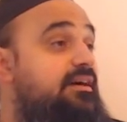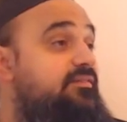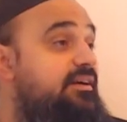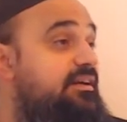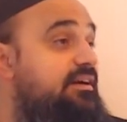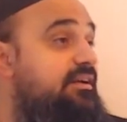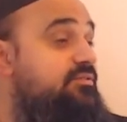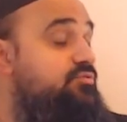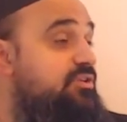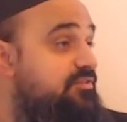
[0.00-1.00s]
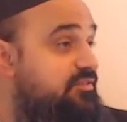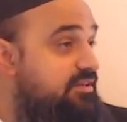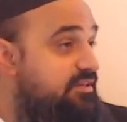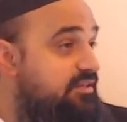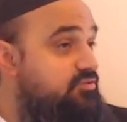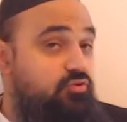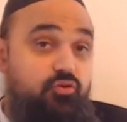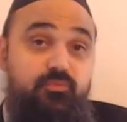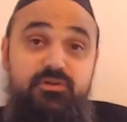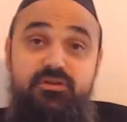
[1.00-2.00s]
aval du café
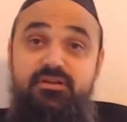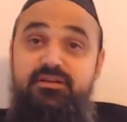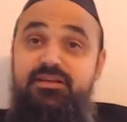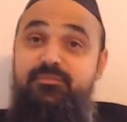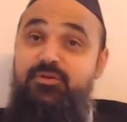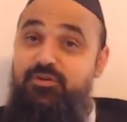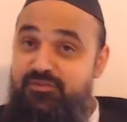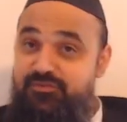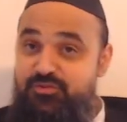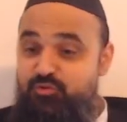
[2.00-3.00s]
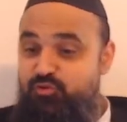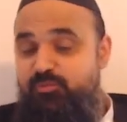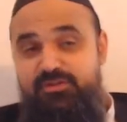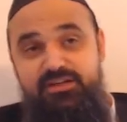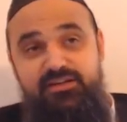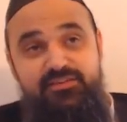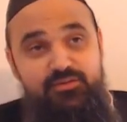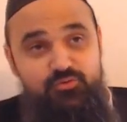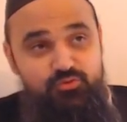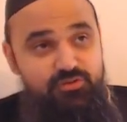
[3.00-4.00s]
soluble, il met le café soluble
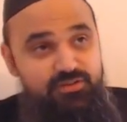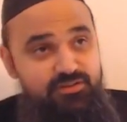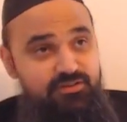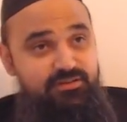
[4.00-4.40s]
avec le sucre